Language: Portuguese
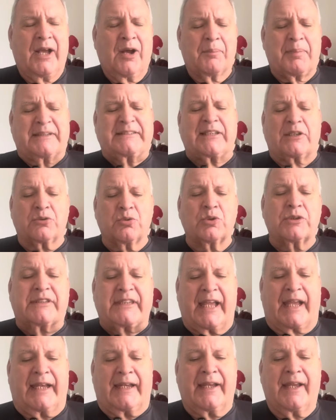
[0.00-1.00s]
O Paysandu
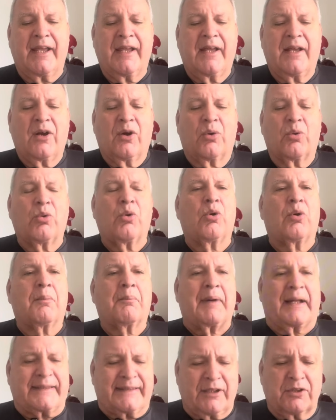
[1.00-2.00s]
tem o
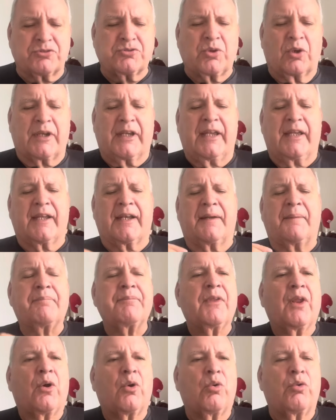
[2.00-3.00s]
Matheus
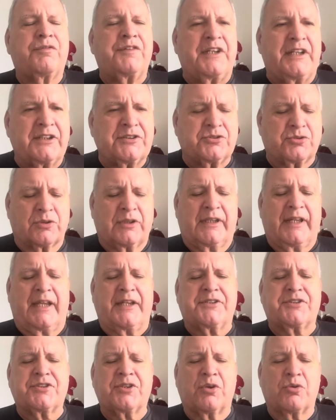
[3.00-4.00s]
Nogueira, o Vinícius
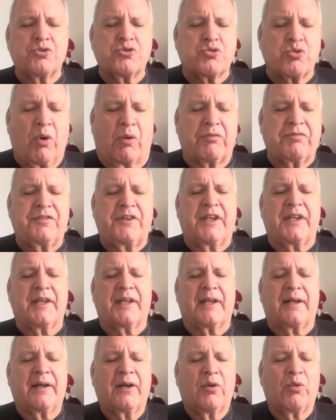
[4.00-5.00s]
Leite, o João
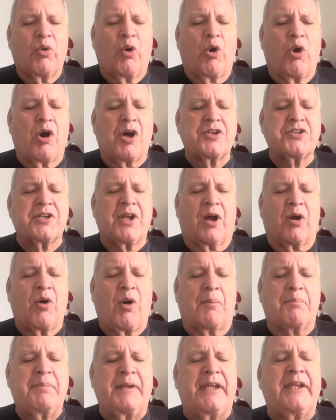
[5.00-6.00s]
Vieira, o Roger
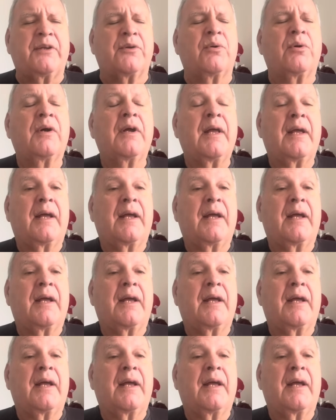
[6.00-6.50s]
Robinho